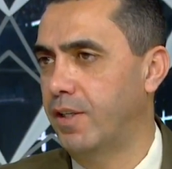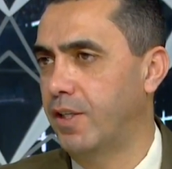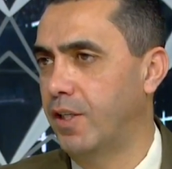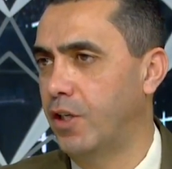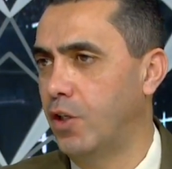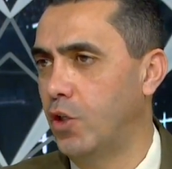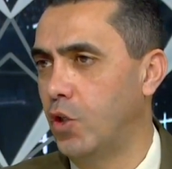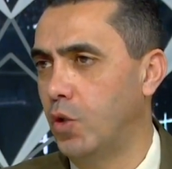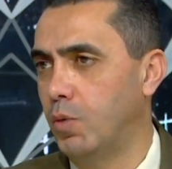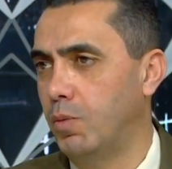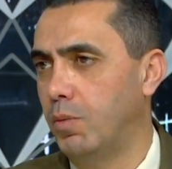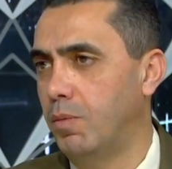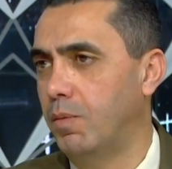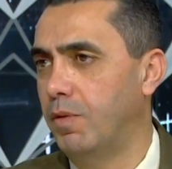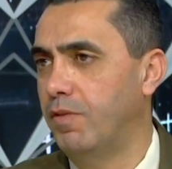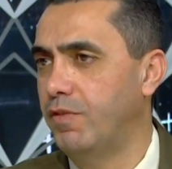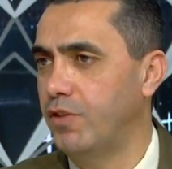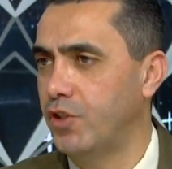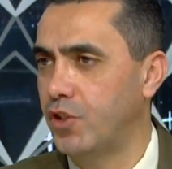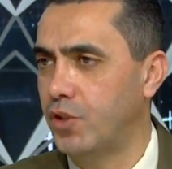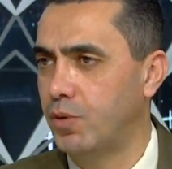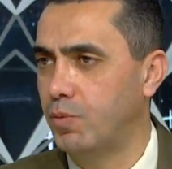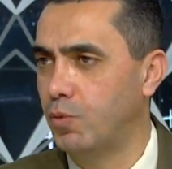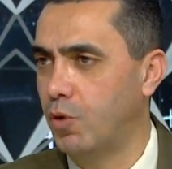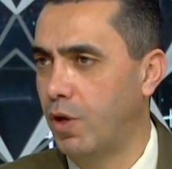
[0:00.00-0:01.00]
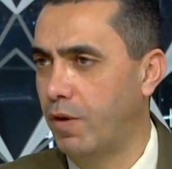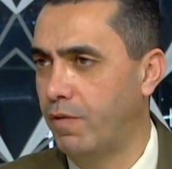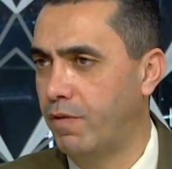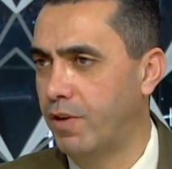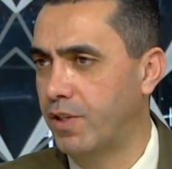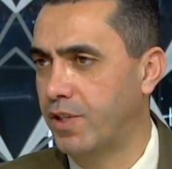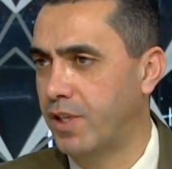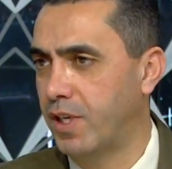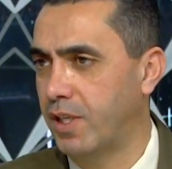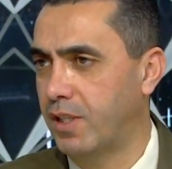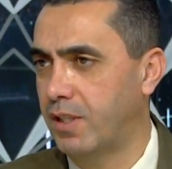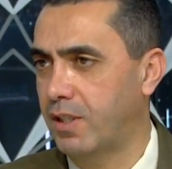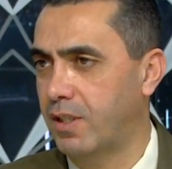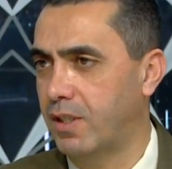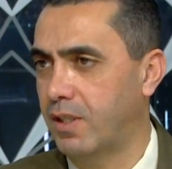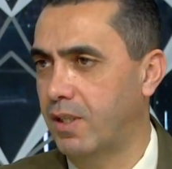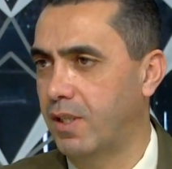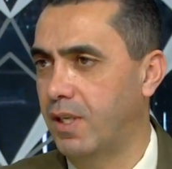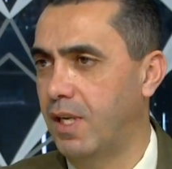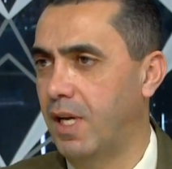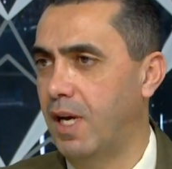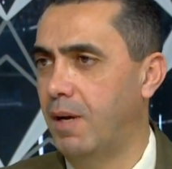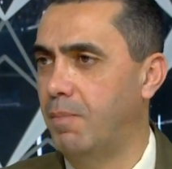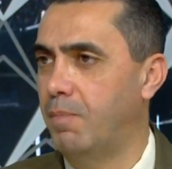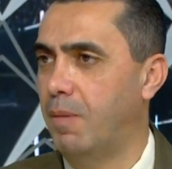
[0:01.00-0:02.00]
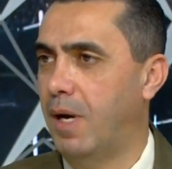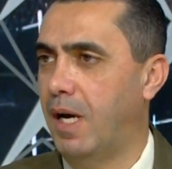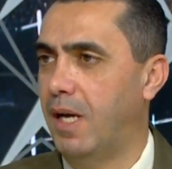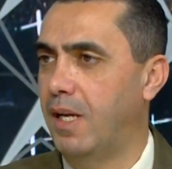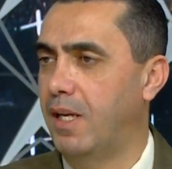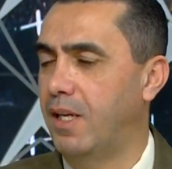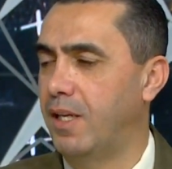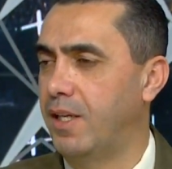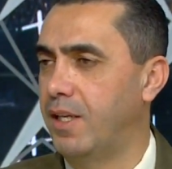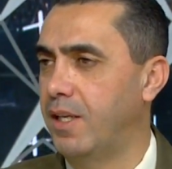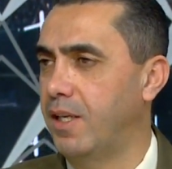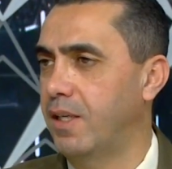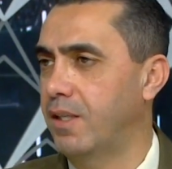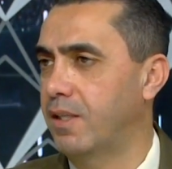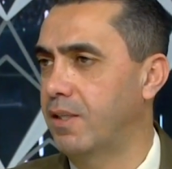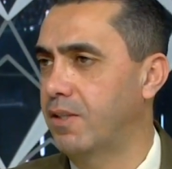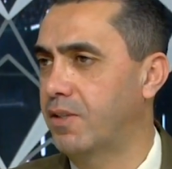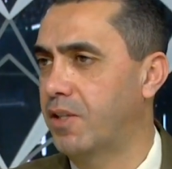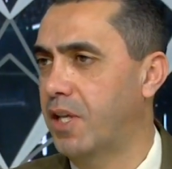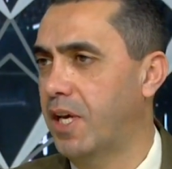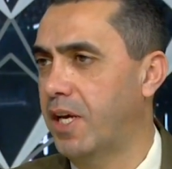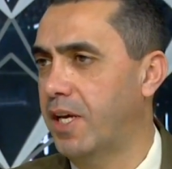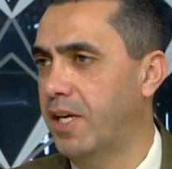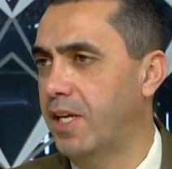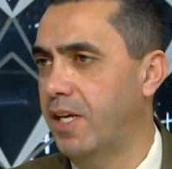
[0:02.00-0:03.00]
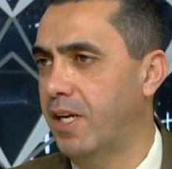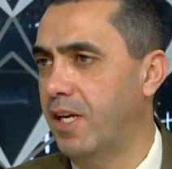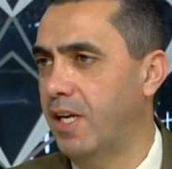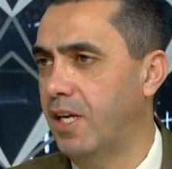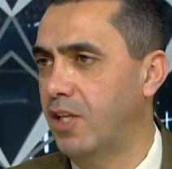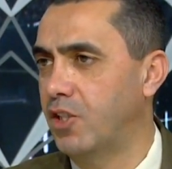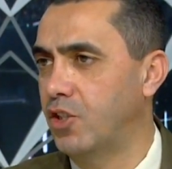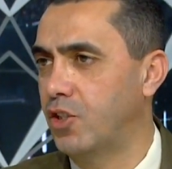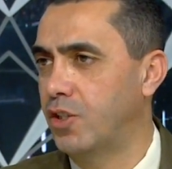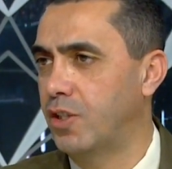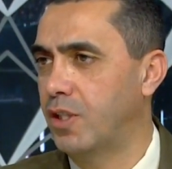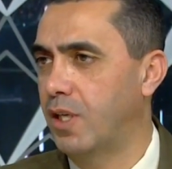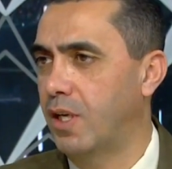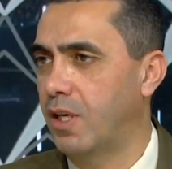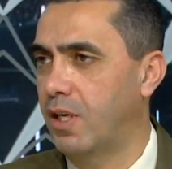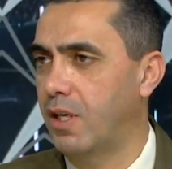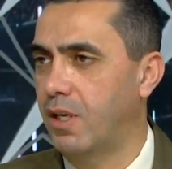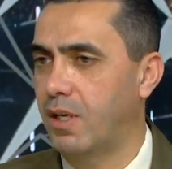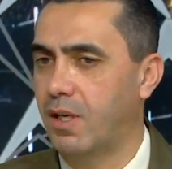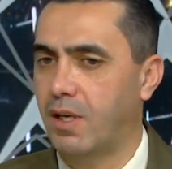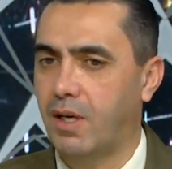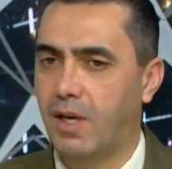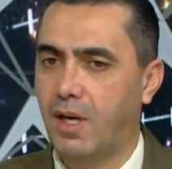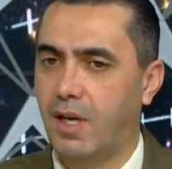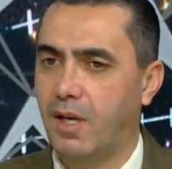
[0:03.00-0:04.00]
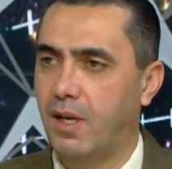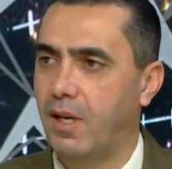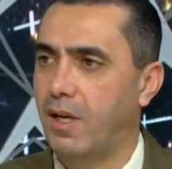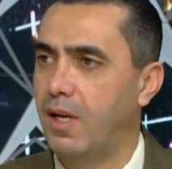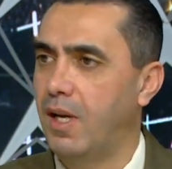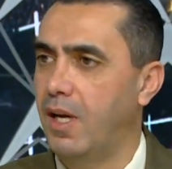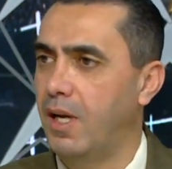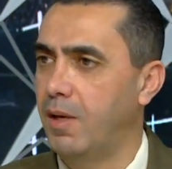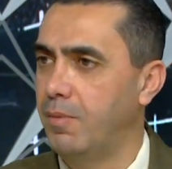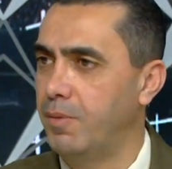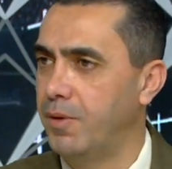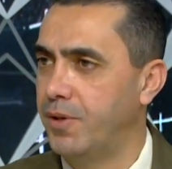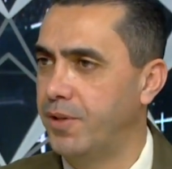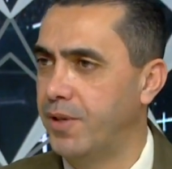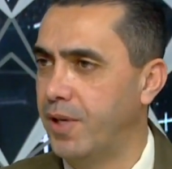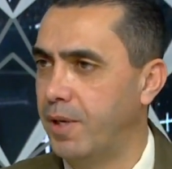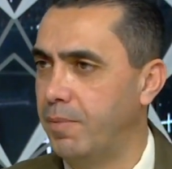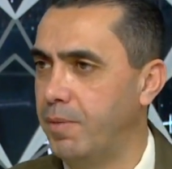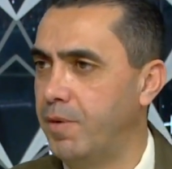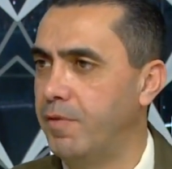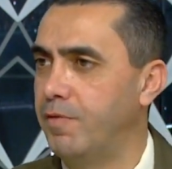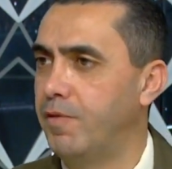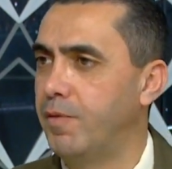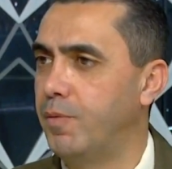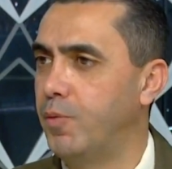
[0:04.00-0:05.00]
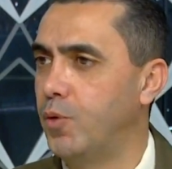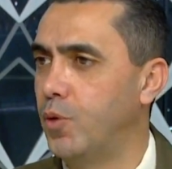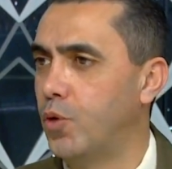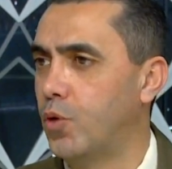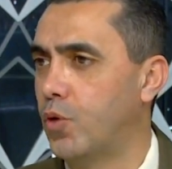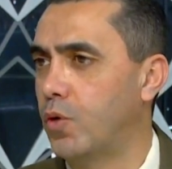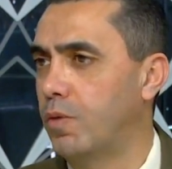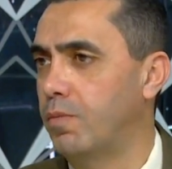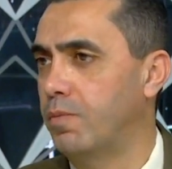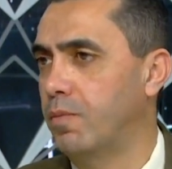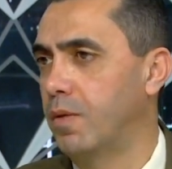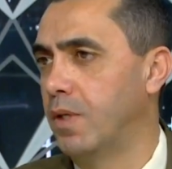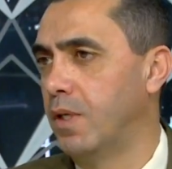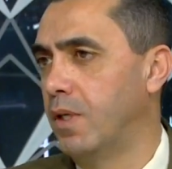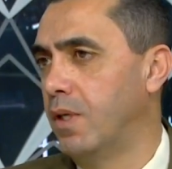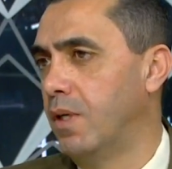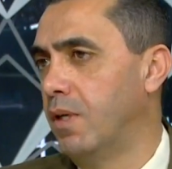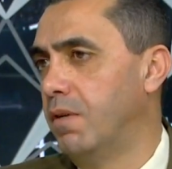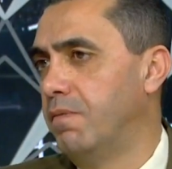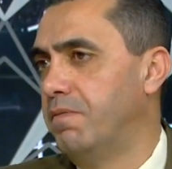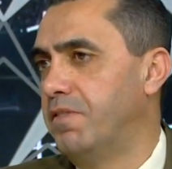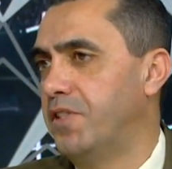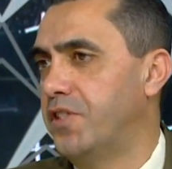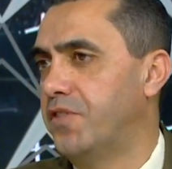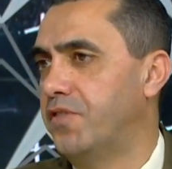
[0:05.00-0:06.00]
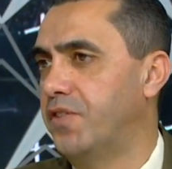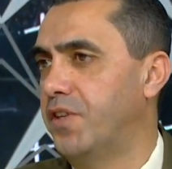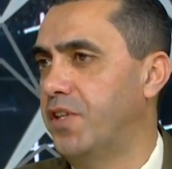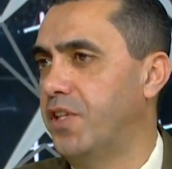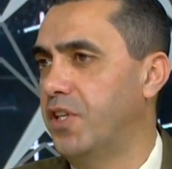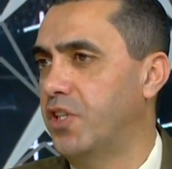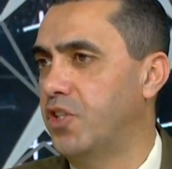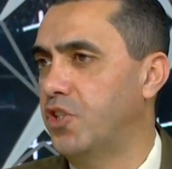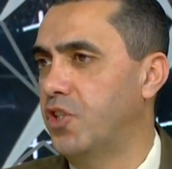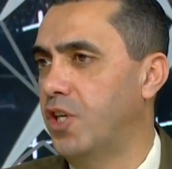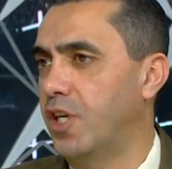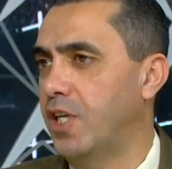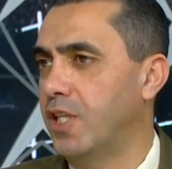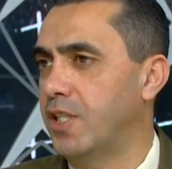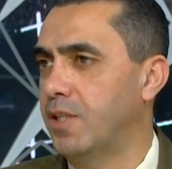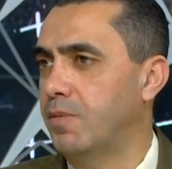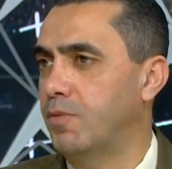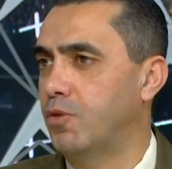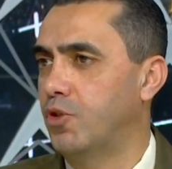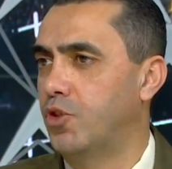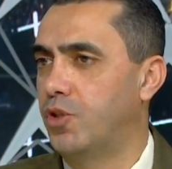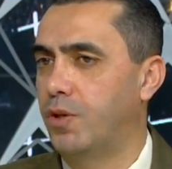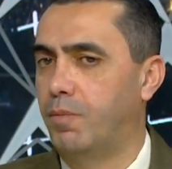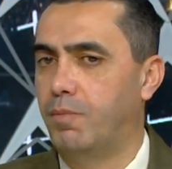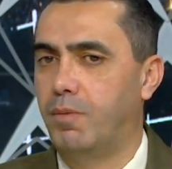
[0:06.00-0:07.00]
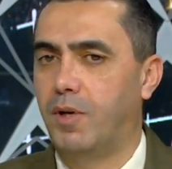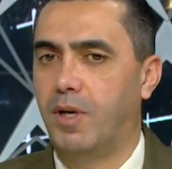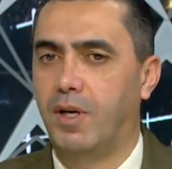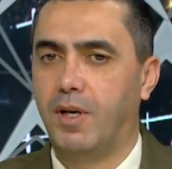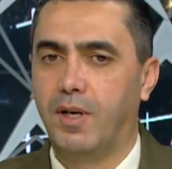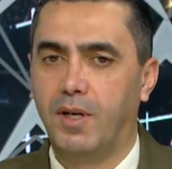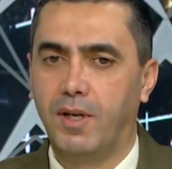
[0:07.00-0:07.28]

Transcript: انه ما فيش منافسات الان محليه تغيير الاجنده خلى اللاعبين نايمين في بيوتهم فيش فريق جاهز متجمع